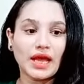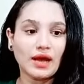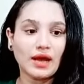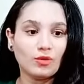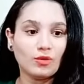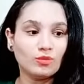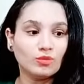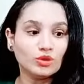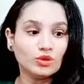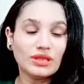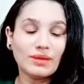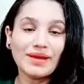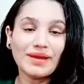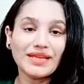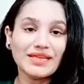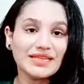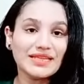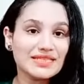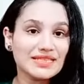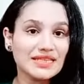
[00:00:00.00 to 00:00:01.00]
او
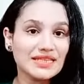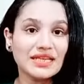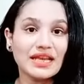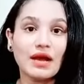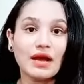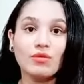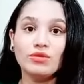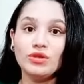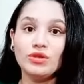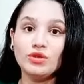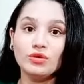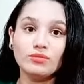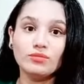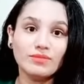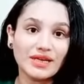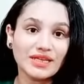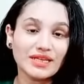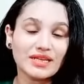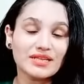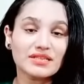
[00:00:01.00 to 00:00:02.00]
متميزين او ليهم
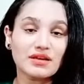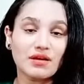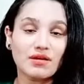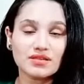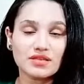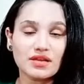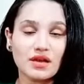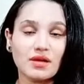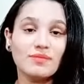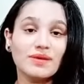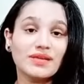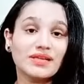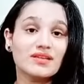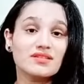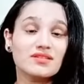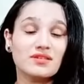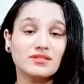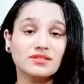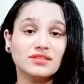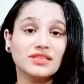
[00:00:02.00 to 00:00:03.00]
مركز مركز او اصحاب
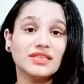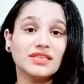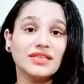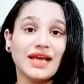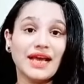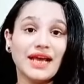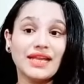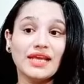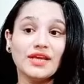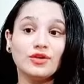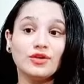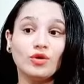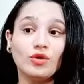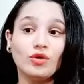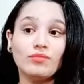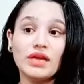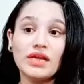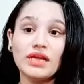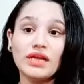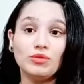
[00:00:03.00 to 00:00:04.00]
مركز قادرين على ان
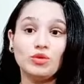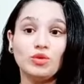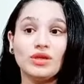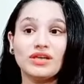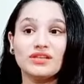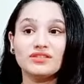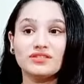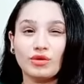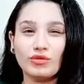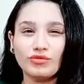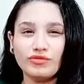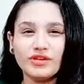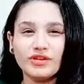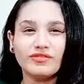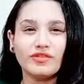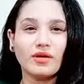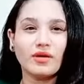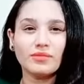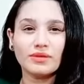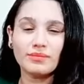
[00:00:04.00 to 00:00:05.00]
هم يعملوا لك توفيق
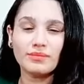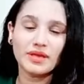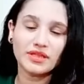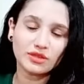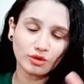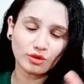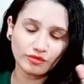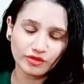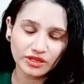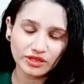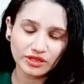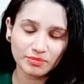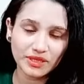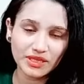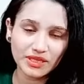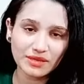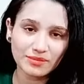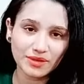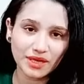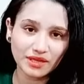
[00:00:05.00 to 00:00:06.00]
في امر ما التوفيق
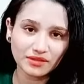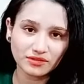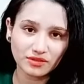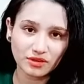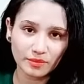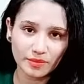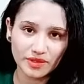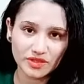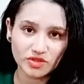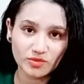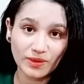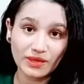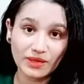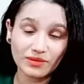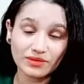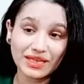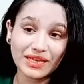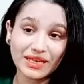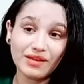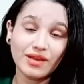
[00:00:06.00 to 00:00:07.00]
بيجي من عند ربنا
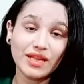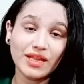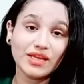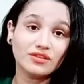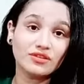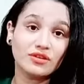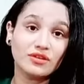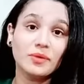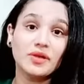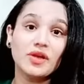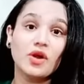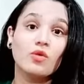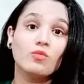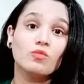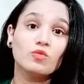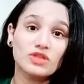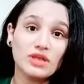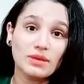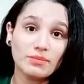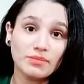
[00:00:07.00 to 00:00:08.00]
سبحانه وتعالى ولكن ربنا هو
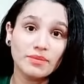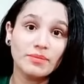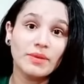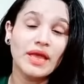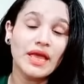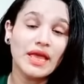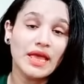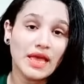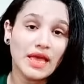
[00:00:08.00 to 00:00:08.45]
مسبب